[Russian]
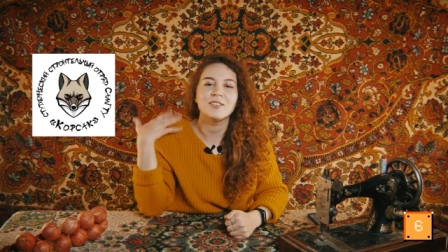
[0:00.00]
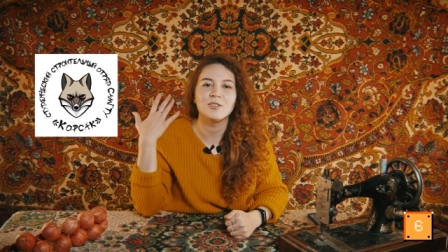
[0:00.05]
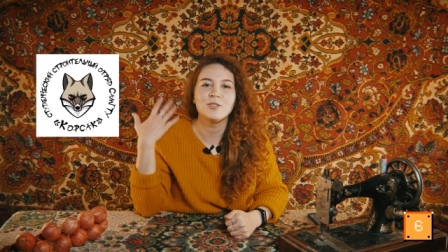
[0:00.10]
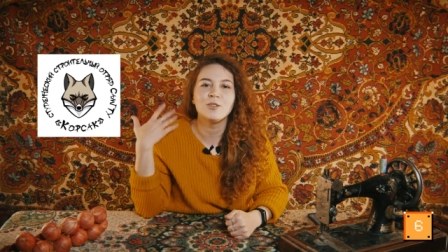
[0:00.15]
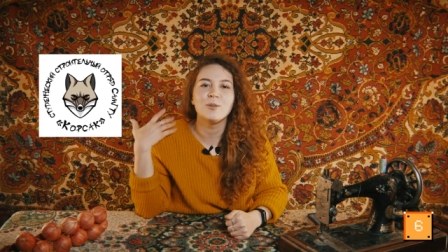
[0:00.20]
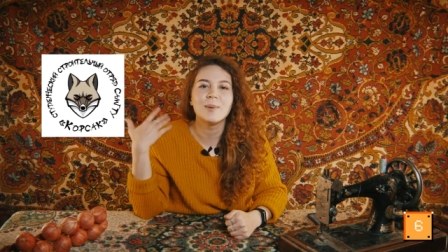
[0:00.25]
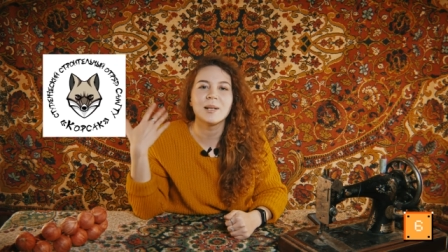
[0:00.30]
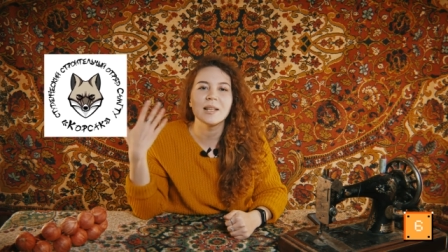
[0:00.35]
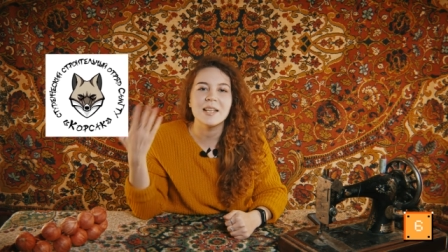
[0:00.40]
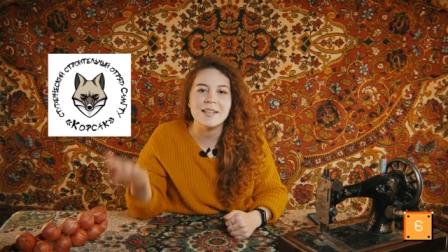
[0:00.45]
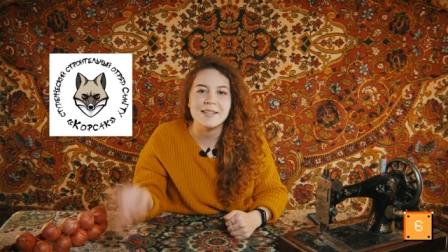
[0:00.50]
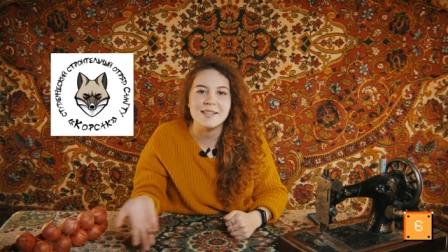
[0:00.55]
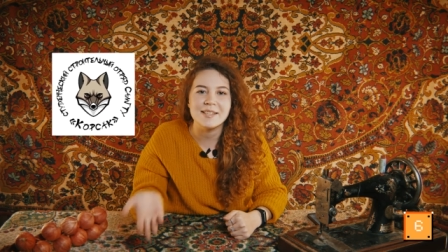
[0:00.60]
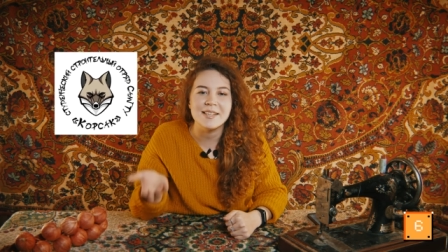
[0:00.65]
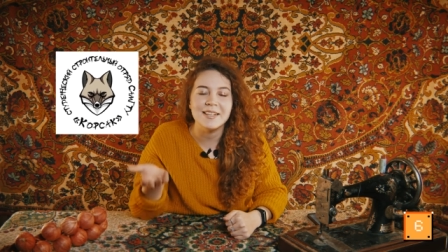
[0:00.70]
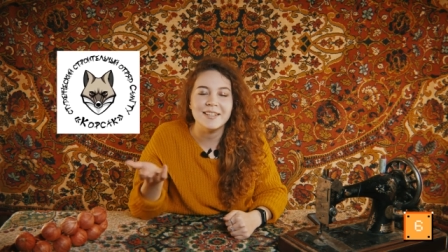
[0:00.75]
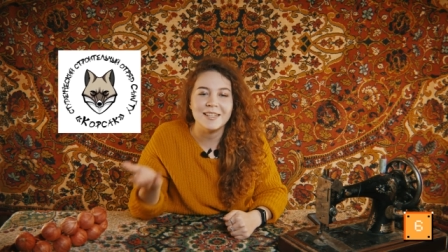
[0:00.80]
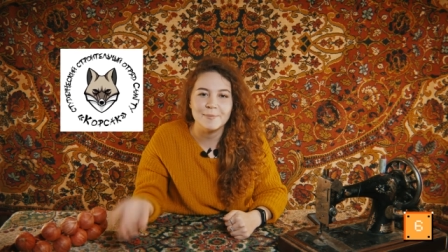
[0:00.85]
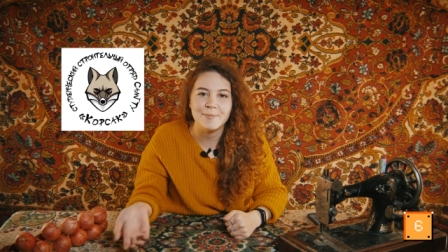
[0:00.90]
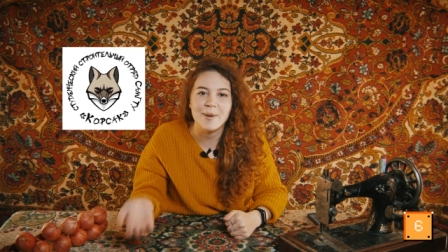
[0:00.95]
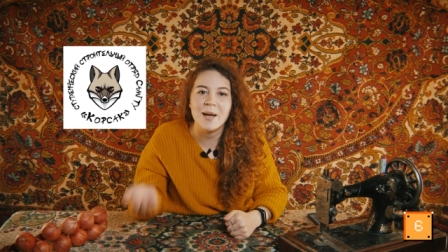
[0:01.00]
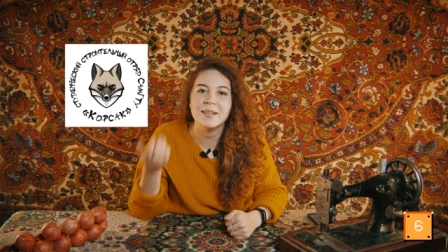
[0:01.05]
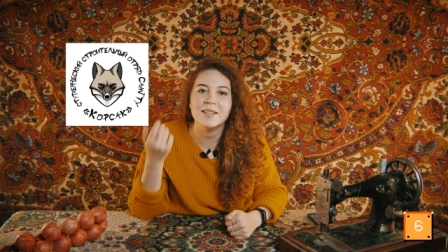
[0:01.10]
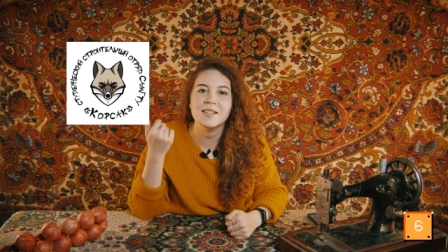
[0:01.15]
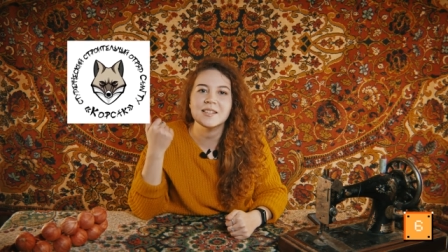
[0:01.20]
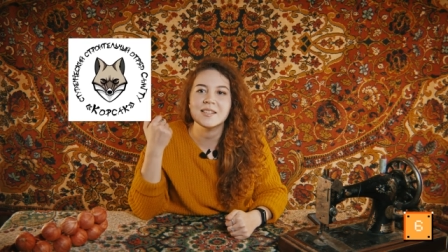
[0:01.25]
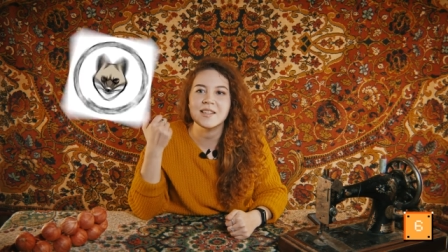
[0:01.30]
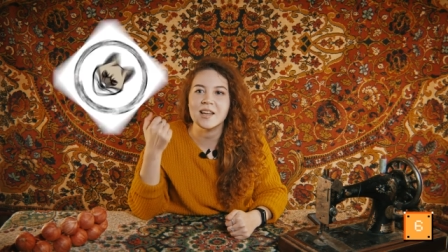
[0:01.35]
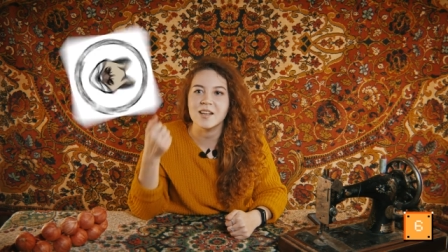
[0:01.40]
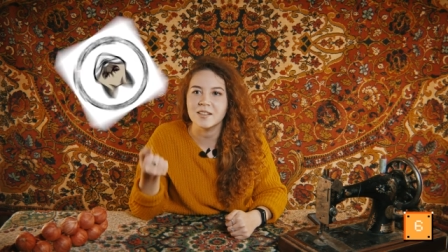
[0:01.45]
Ну, молодцы,
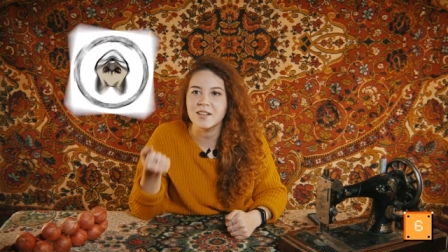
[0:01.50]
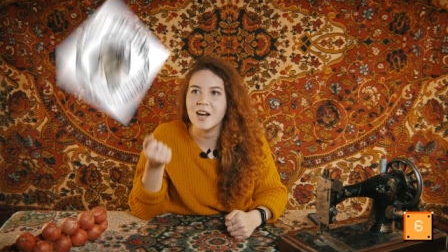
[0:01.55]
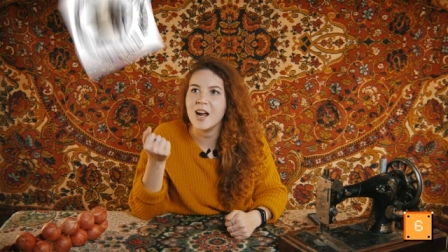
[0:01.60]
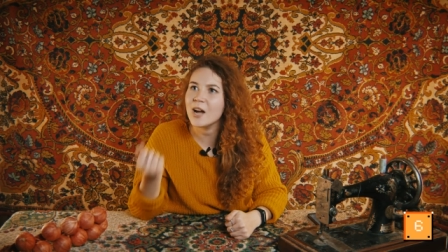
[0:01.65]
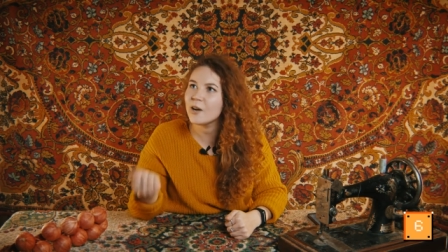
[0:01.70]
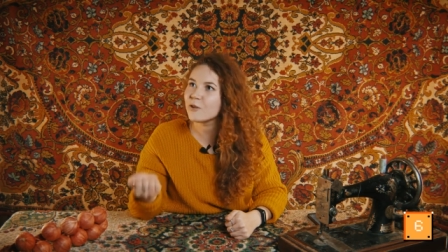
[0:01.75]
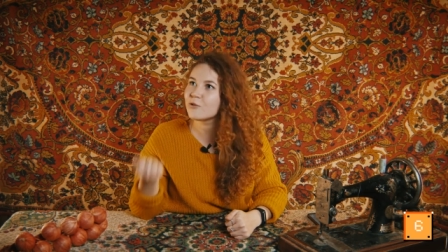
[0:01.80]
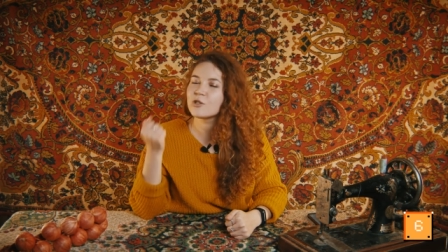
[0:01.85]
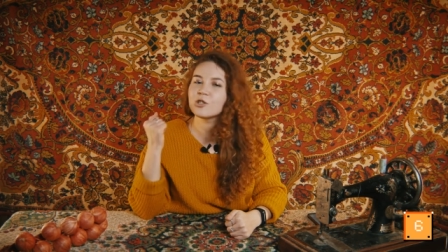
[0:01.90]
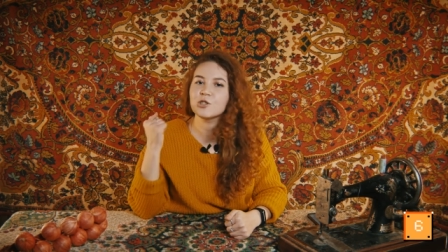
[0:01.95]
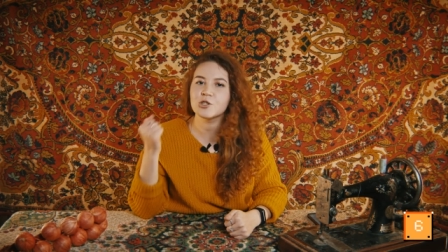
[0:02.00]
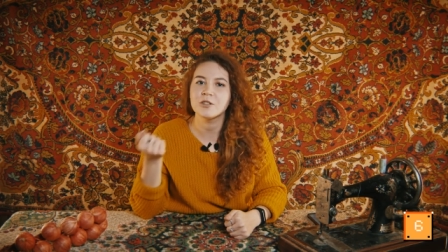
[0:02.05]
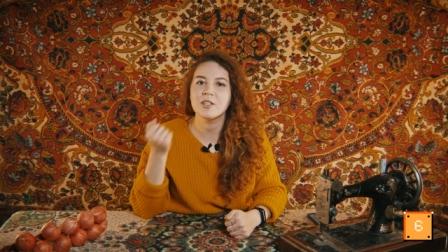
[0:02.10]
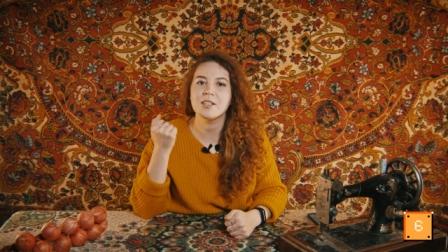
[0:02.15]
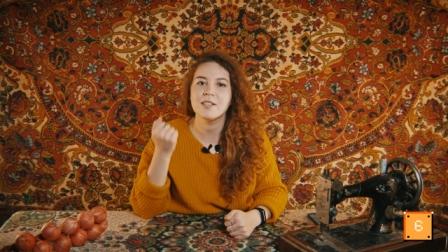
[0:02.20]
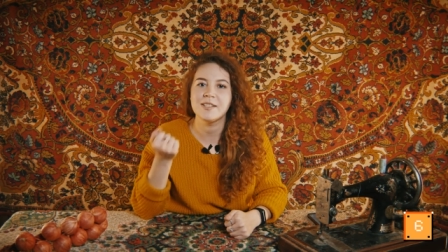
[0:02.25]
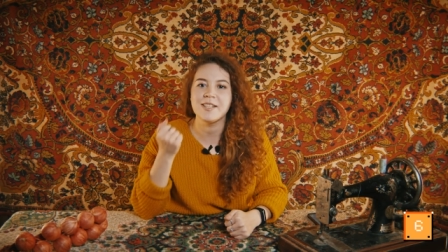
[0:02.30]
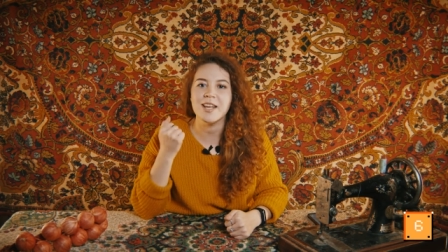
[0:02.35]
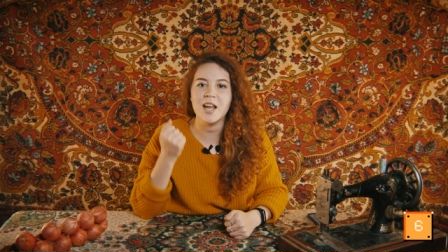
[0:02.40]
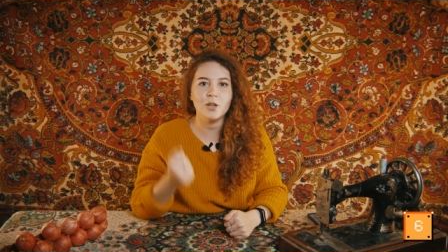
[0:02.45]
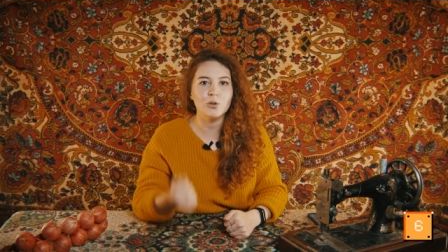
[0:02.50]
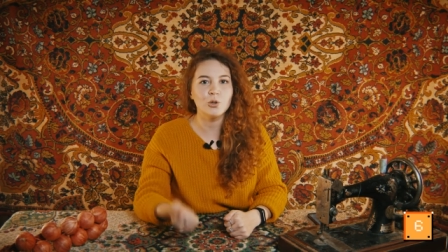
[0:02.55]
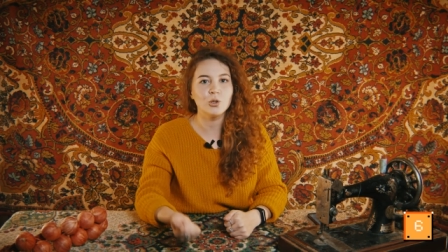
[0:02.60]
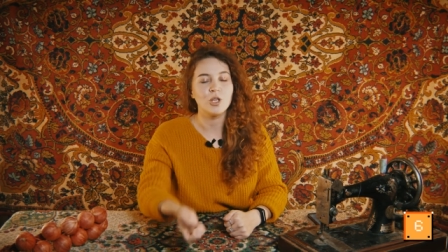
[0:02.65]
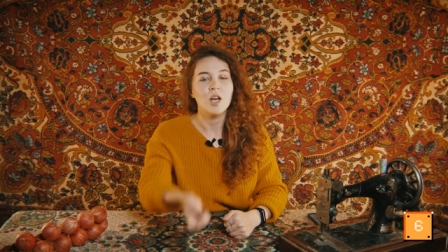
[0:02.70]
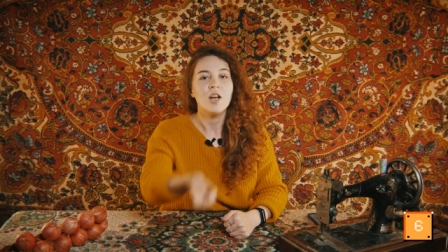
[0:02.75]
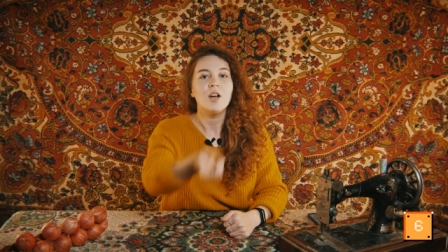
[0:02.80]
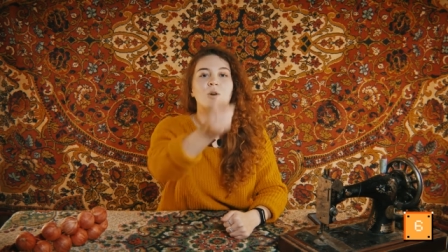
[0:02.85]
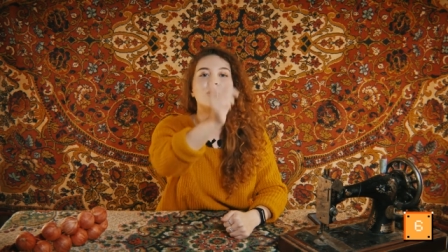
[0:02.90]
ребята стараются, что-то делают.